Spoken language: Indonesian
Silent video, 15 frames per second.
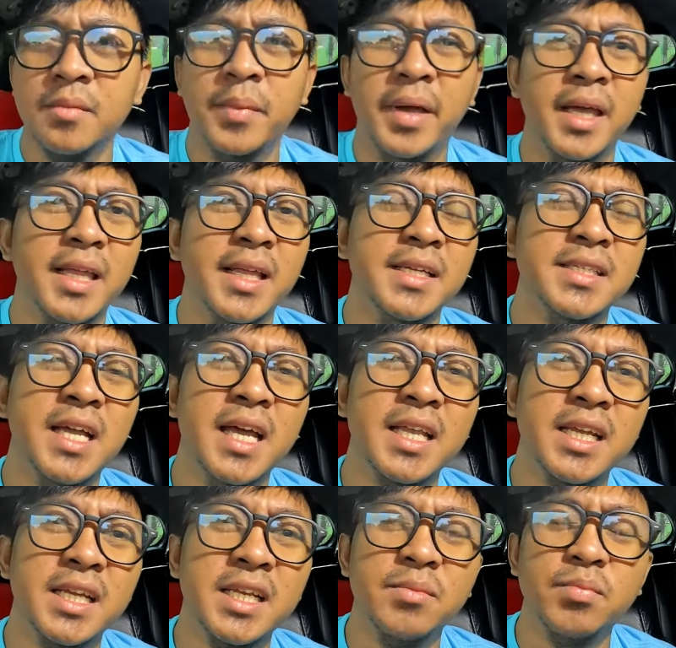pengennya sih
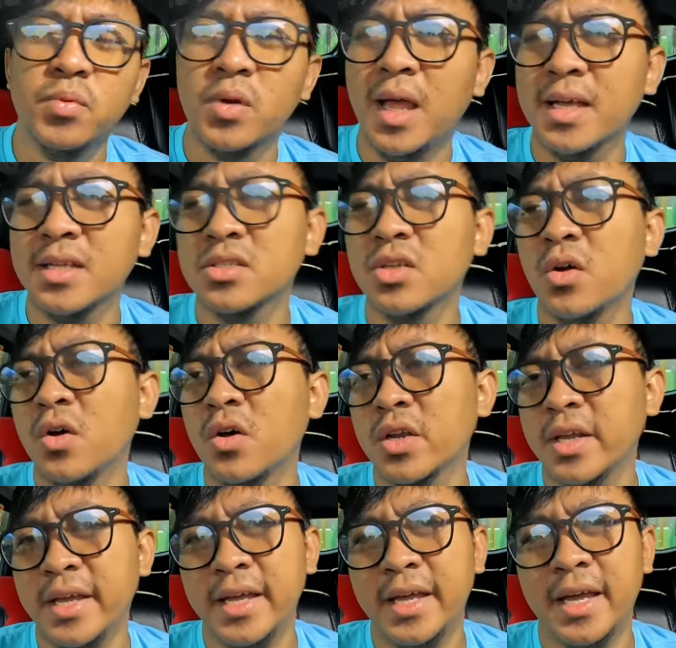hari ini pulang
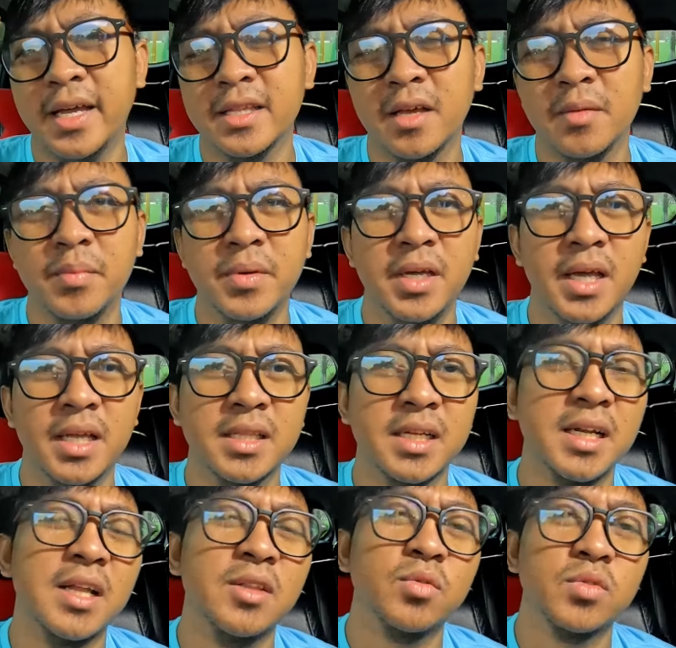sore ya tapi ya
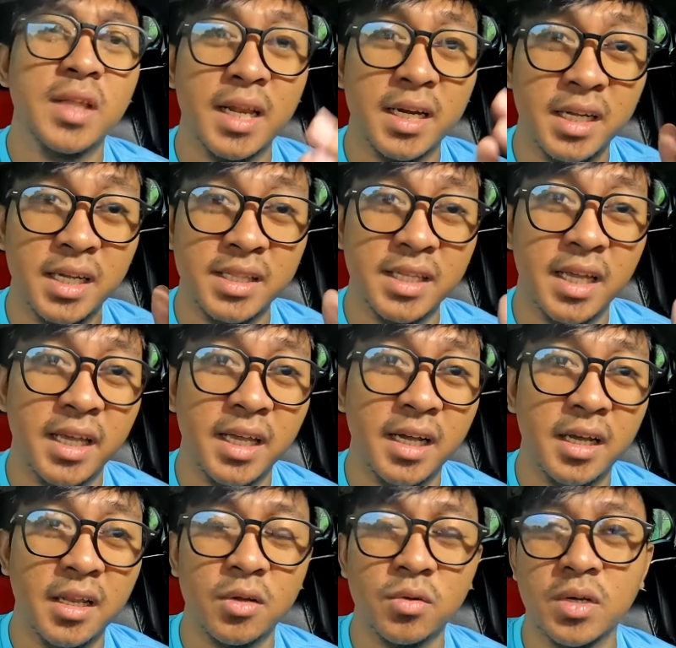tergantung targetnya ya
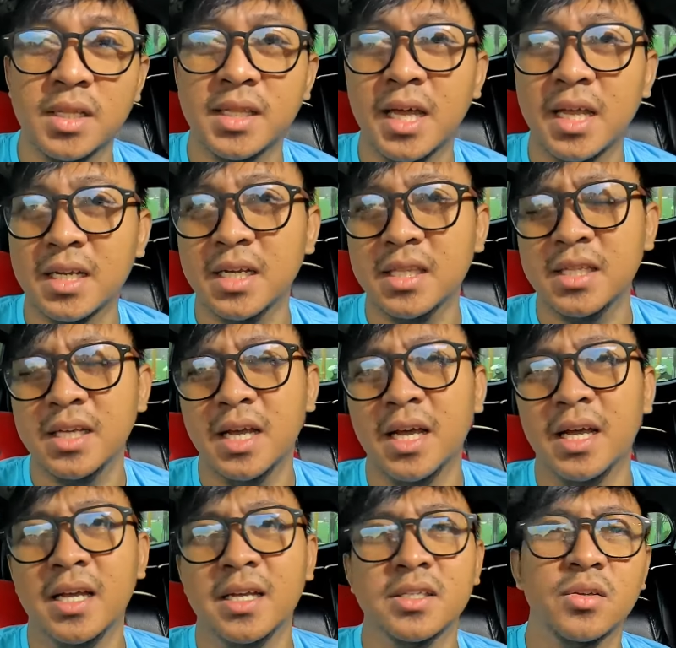kalau udah target
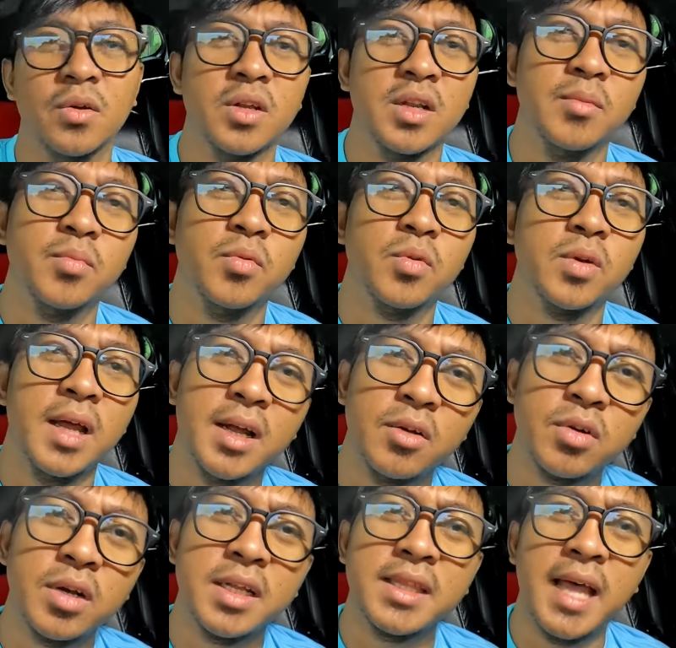ya sore pulang
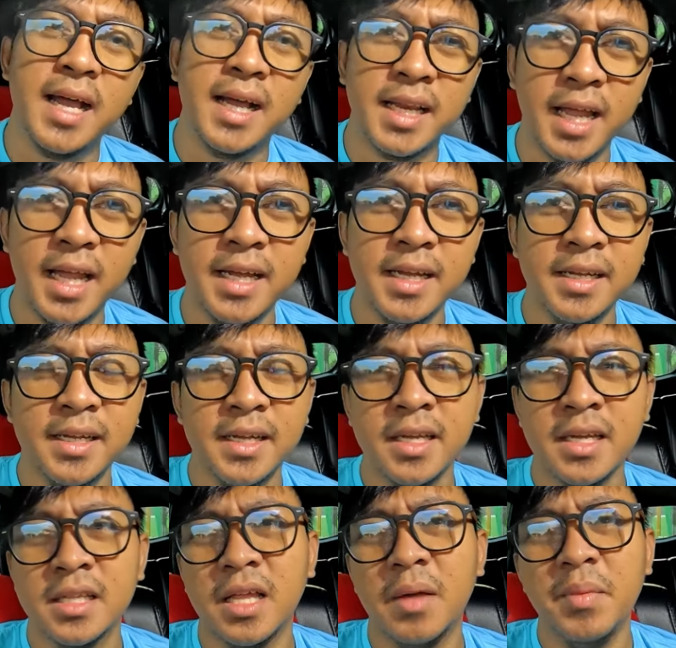kalau udah di Tangerang
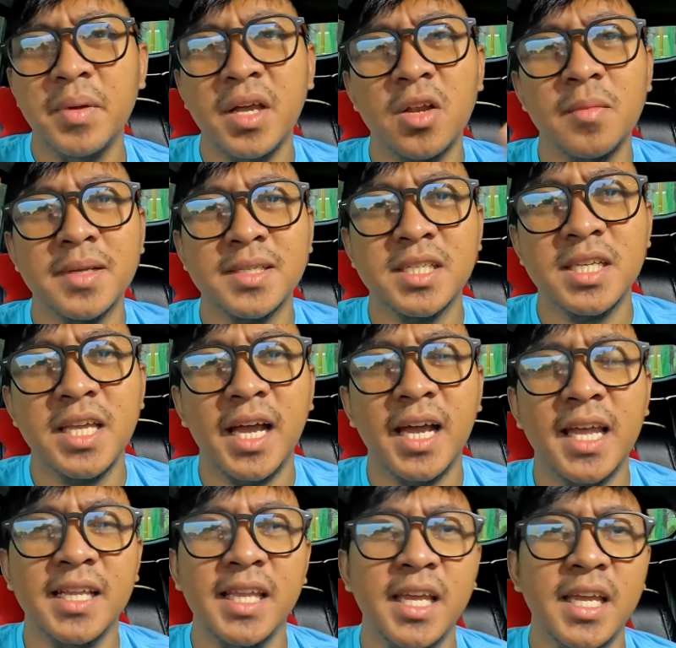tapi kalau masih di
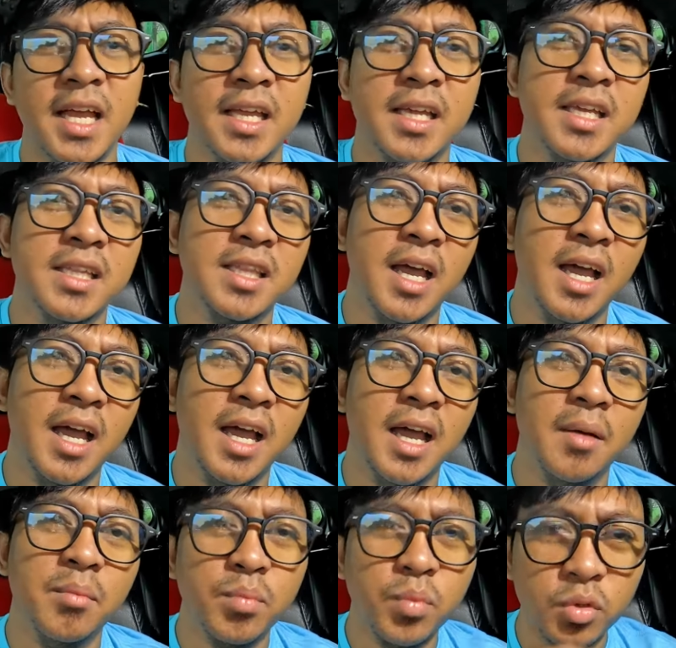Jakarta ya
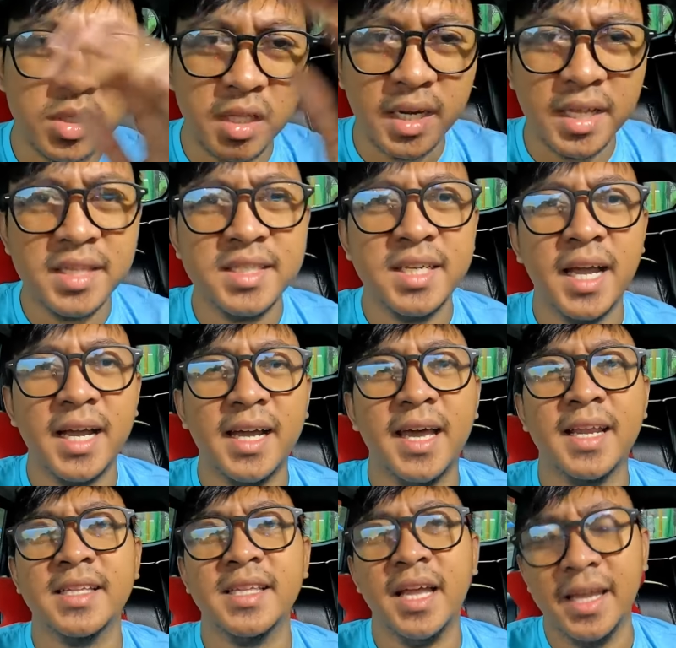kita puterin
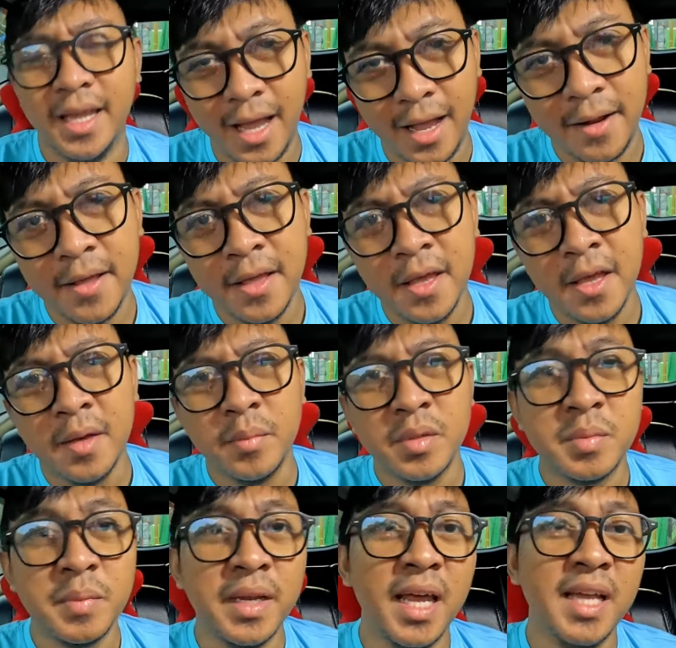Jakarta ya
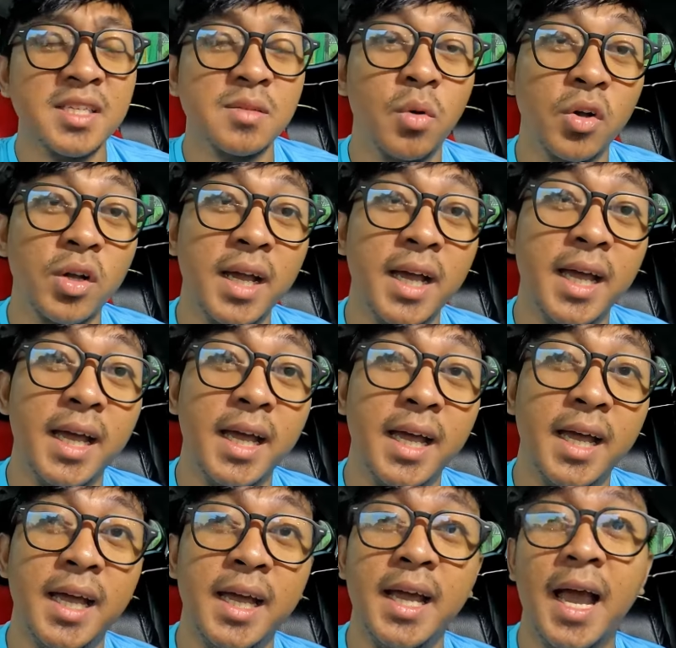Bismillah semoga
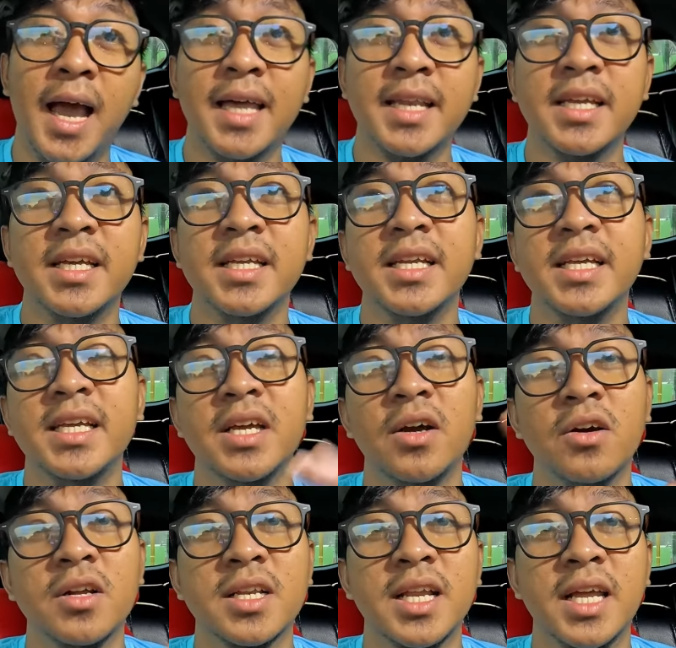hari ini
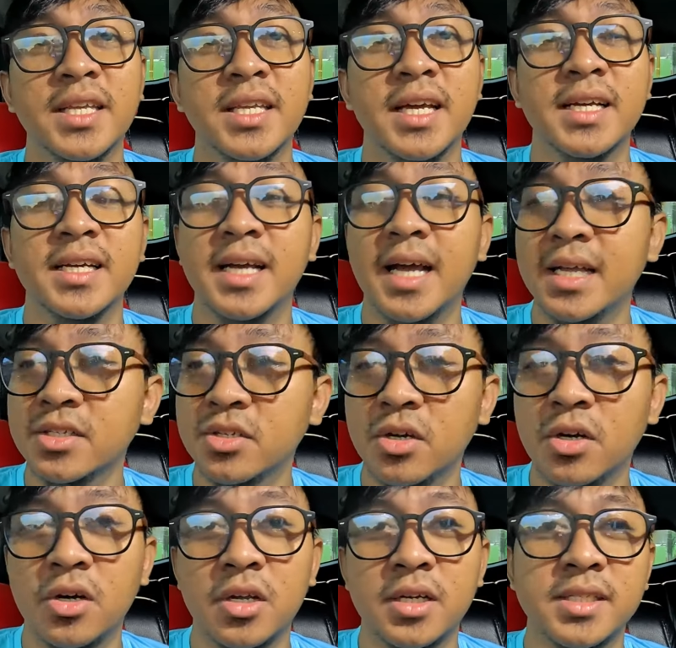orderannya
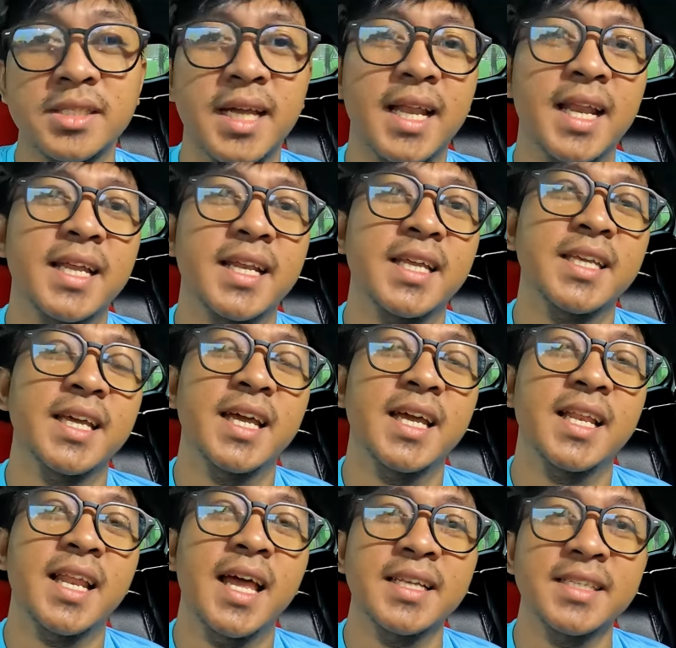gacor
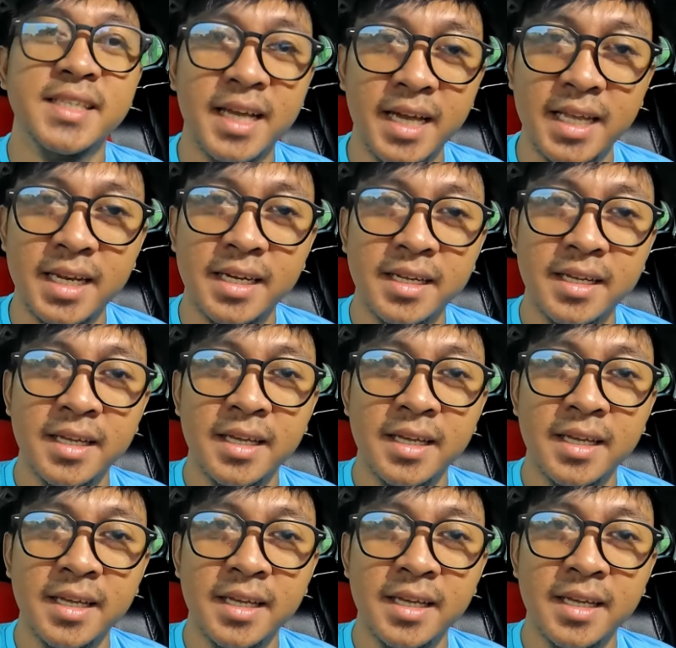jalanannya lancar